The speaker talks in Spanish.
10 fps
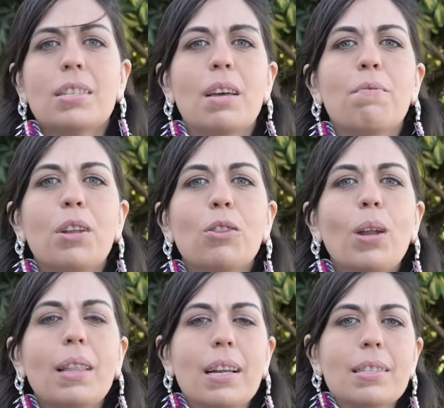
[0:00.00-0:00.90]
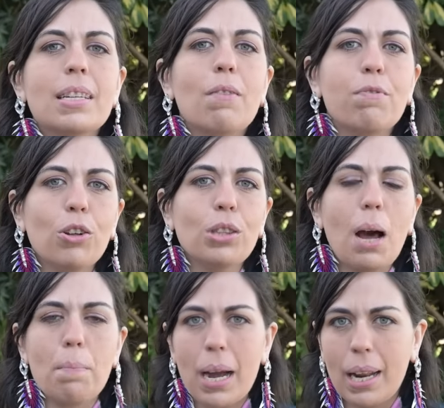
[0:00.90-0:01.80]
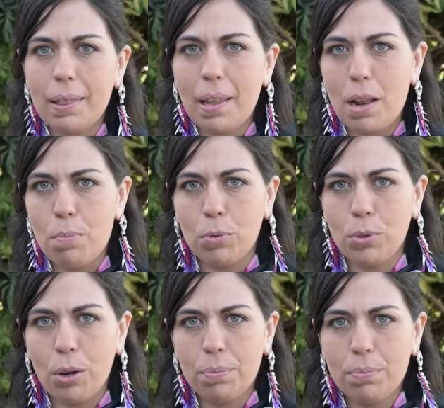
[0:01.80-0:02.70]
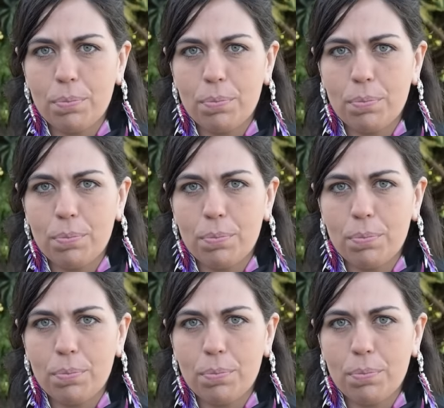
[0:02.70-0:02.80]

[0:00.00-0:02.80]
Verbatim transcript: se enfrentó a la tercera flota más grande del mundo.